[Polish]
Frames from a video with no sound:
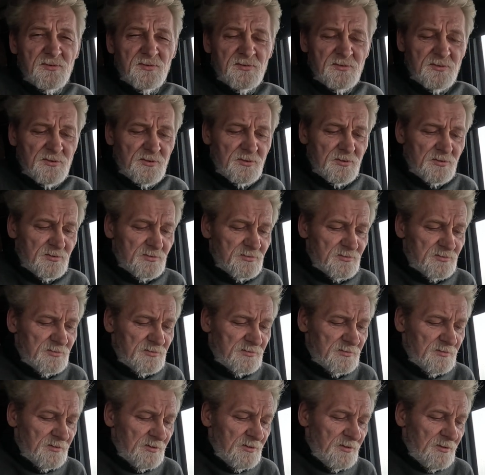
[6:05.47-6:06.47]
No,
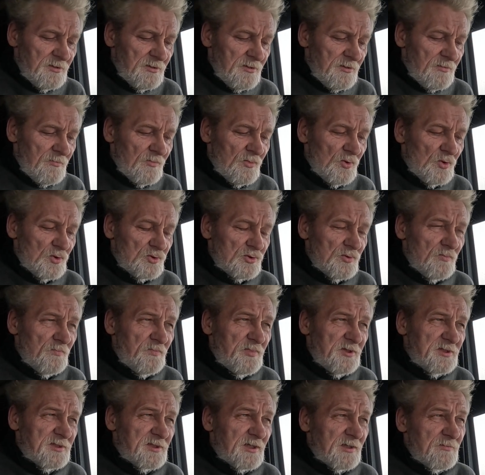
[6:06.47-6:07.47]
multum
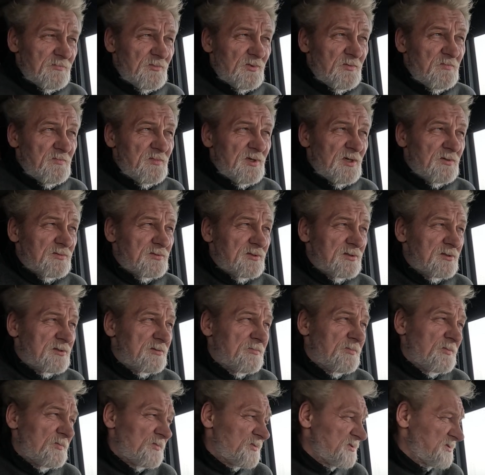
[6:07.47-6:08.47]
pytań bym miał,
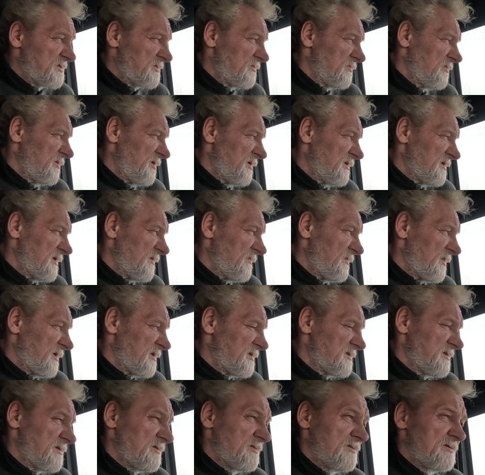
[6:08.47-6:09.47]
tylko po prostu nie za
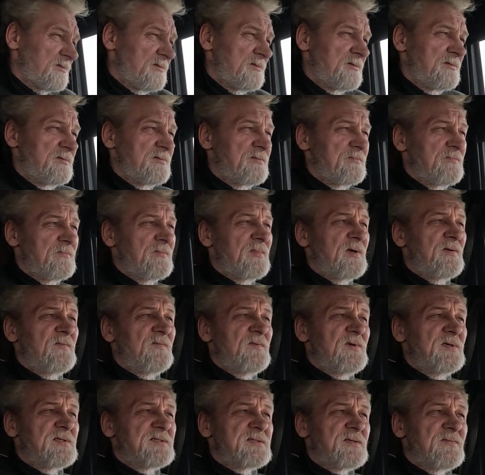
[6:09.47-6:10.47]
bardzo
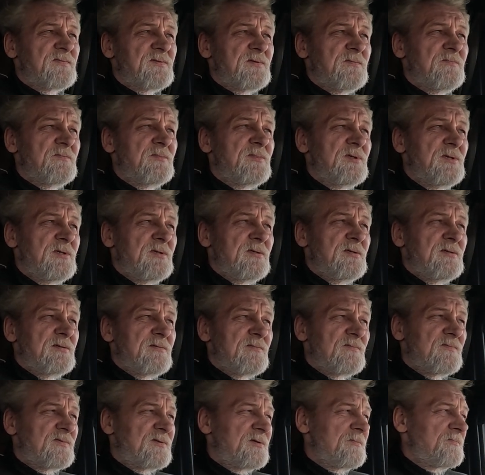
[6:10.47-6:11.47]
mam wiedzę w tym,
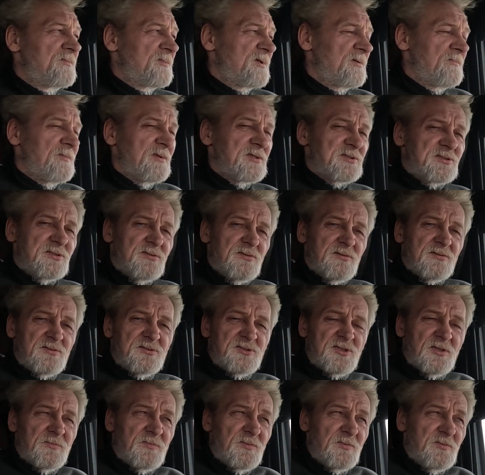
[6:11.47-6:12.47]
w tym temacie, no i
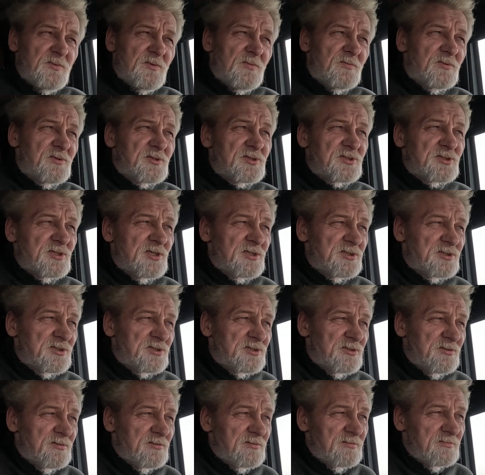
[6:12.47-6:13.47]
chciałbym ją
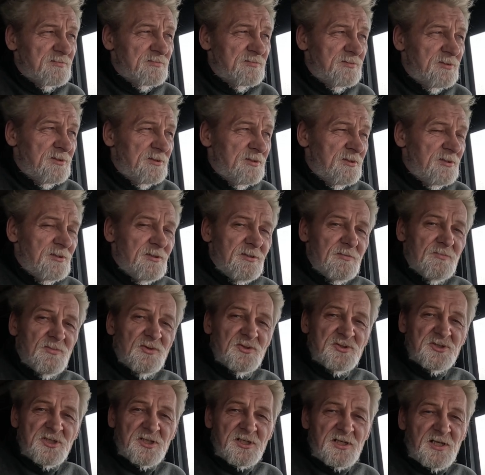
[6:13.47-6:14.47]
rozszerzyć, no
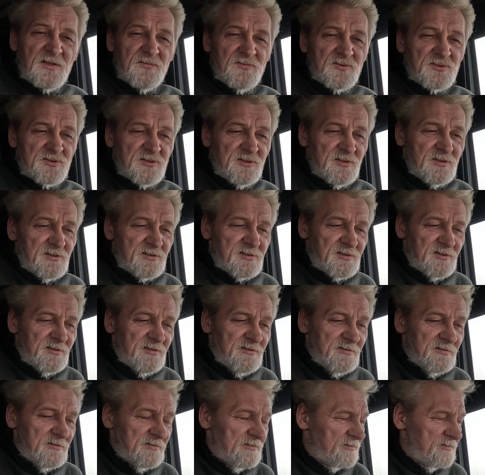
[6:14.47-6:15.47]
bo ciekawość to jest